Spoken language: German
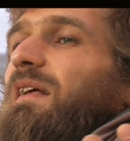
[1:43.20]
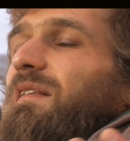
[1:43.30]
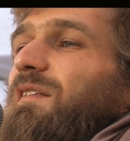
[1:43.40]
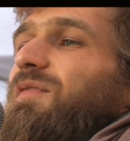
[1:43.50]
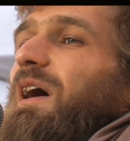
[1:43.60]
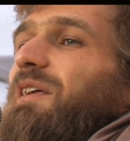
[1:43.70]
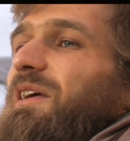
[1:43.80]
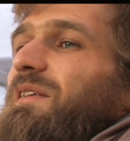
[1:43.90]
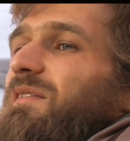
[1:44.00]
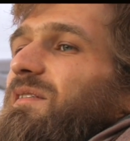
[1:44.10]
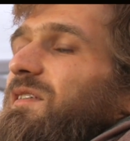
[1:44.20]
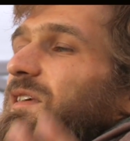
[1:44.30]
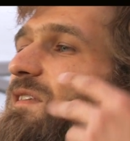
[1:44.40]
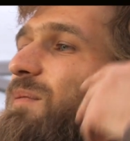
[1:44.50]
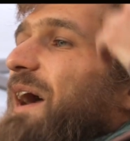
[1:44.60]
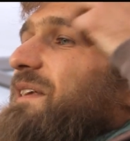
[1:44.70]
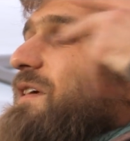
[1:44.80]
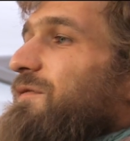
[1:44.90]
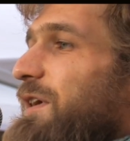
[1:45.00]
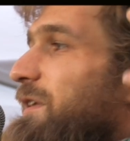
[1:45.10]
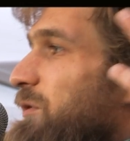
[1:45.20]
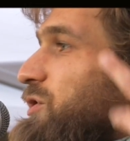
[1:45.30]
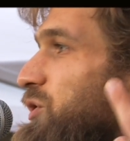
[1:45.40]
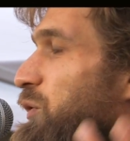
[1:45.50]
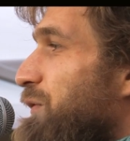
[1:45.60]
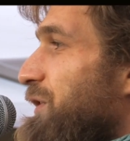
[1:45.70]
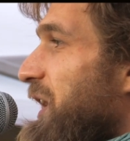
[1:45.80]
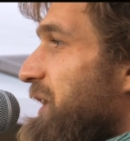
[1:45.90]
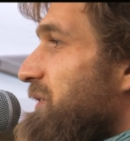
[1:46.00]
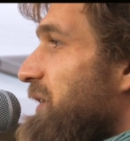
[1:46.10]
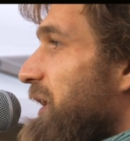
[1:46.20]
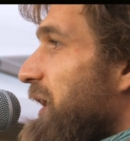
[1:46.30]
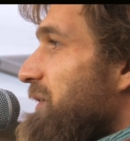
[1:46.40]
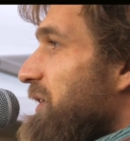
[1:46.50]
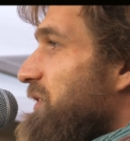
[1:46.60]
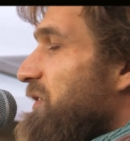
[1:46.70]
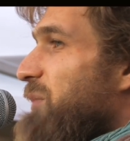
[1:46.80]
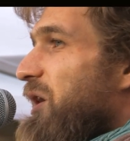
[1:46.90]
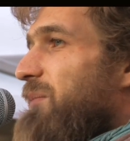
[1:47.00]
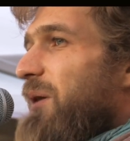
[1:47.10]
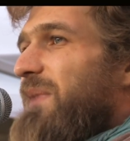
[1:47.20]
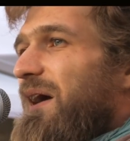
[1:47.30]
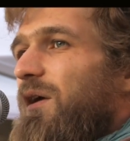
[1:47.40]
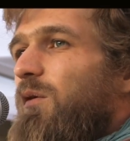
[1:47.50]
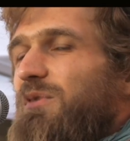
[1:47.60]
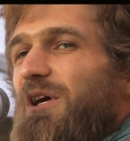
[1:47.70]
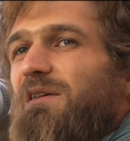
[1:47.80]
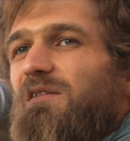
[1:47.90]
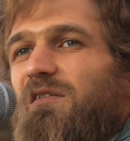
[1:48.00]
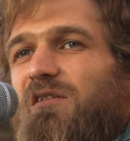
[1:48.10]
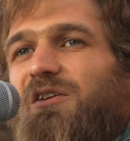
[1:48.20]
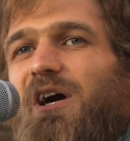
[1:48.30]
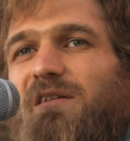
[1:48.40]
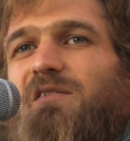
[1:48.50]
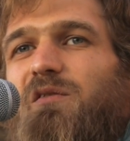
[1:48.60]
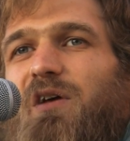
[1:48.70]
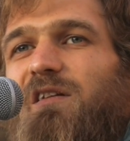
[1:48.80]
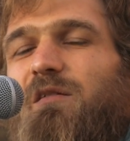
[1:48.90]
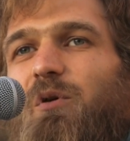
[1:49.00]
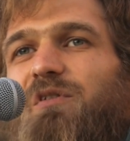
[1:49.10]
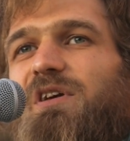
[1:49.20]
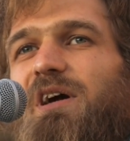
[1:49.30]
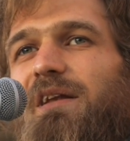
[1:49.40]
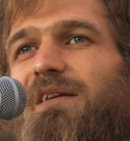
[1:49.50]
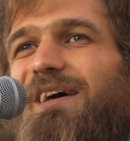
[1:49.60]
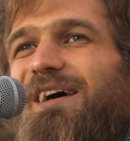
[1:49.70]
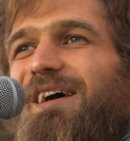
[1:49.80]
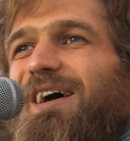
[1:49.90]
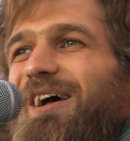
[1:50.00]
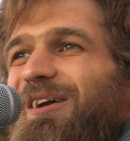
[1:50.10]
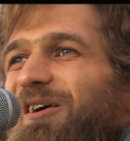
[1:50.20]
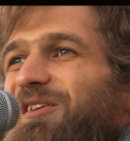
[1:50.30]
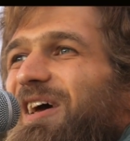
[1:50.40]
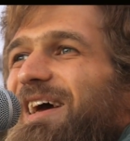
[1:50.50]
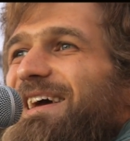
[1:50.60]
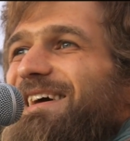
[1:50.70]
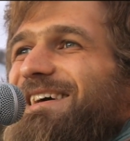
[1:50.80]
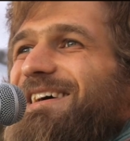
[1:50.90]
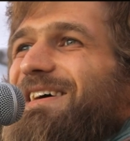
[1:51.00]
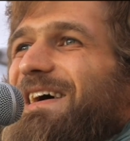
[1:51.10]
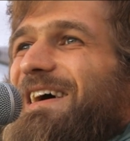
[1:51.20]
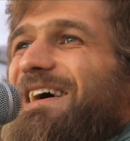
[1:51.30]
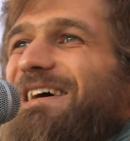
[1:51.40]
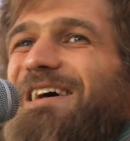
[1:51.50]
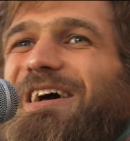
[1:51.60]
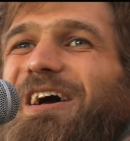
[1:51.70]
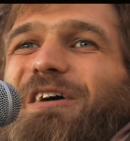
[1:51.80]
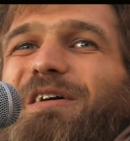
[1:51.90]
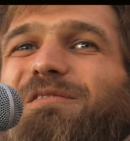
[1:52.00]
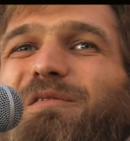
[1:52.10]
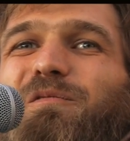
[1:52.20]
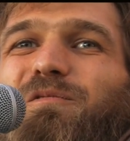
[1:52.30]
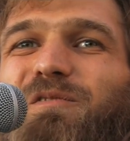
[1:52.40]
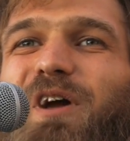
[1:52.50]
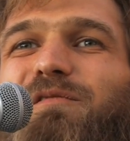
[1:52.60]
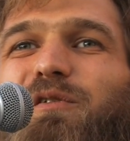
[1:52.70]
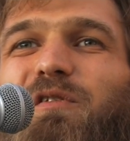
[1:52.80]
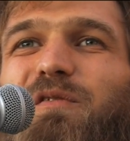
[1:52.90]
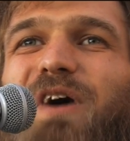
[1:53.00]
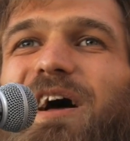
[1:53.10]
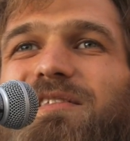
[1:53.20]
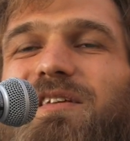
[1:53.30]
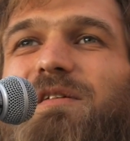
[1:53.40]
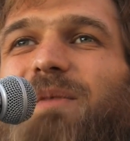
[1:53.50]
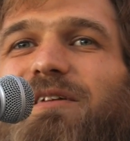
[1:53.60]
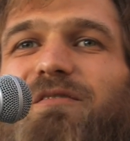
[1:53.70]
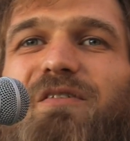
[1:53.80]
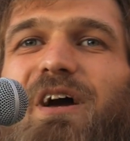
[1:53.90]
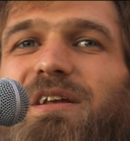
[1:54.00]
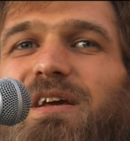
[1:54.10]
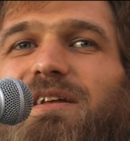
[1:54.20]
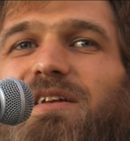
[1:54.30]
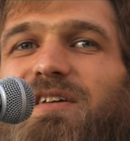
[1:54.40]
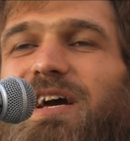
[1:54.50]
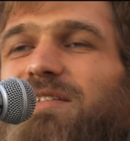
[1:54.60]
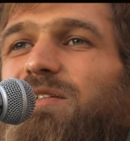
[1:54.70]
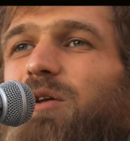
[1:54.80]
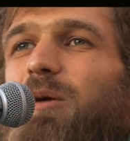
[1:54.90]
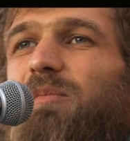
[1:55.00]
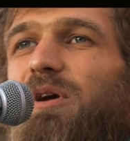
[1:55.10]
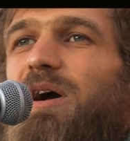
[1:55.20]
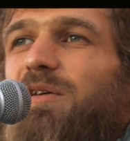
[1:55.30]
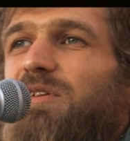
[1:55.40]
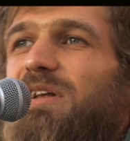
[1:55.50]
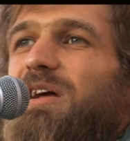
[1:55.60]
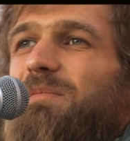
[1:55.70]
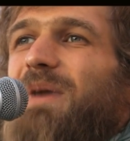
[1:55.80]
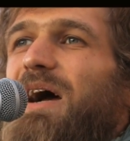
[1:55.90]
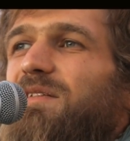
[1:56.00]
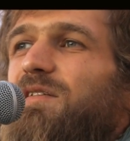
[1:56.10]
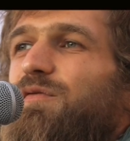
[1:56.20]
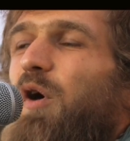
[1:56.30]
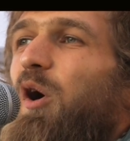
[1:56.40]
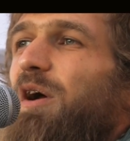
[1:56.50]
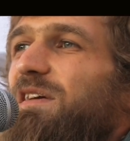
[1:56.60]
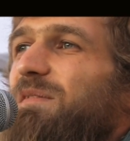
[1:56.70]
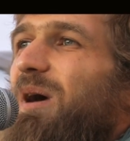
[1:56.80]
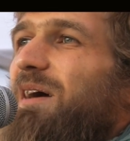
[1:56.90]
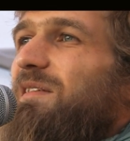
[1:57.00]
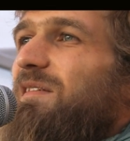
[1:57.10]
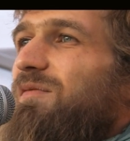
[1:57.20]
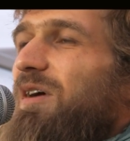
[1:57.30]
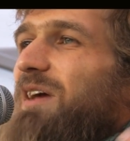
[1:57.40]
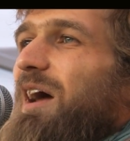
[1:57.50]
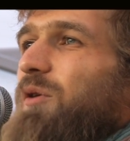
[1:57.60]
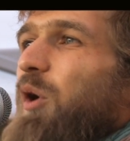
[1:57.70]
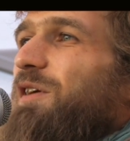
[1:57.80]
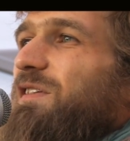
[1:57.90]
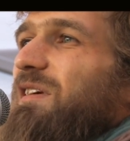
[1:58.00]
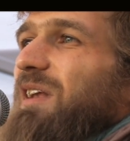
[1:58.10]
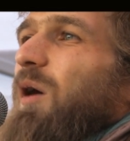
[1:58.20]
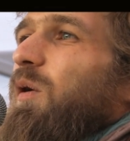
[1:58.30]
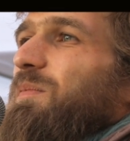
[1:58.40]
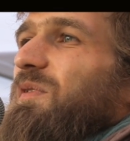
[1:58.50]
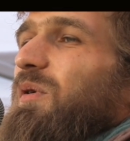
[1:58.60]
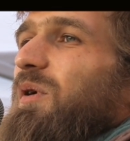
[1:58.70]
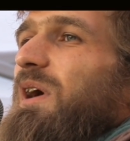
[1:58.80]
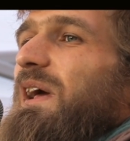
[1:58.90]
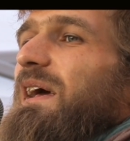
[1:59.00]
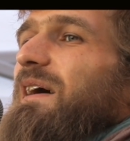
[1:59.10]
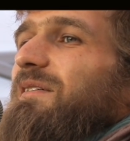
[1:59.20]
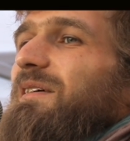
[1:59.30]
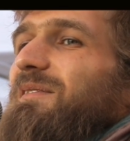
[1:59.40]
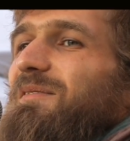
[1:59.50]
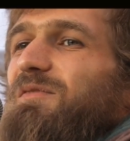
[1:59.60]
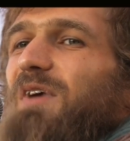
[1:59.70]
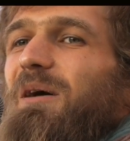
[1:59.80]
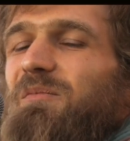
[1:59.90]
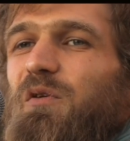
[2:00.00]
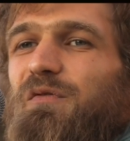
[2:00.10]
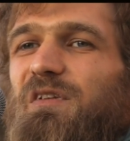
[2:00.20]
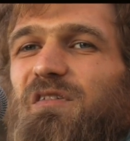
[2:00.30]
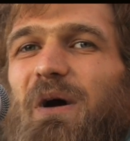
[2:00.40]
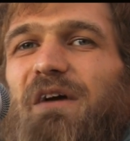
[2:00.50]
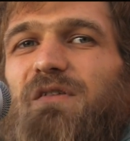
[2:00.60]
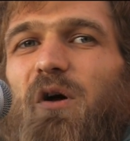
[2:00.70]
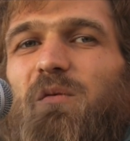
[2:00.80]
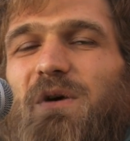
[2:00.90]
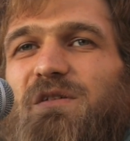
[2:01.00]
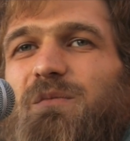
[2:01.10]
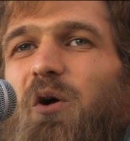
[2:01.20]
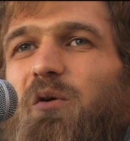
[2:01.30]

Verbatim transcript: das war dann die zweite Entwicklungsstufe dahinter, ja, dass es mir immer mehr darum ging, diesen Gedanken zu transportieren. Leute, ey, äh, ja, wozu warten? Ich meine, wir werden eh nicht ernst genommen, eh ausgelacht. Macht es für euch, macht es, weil ihr an euch glaubt. So. Wir haben so viel Zweifel auch manchmal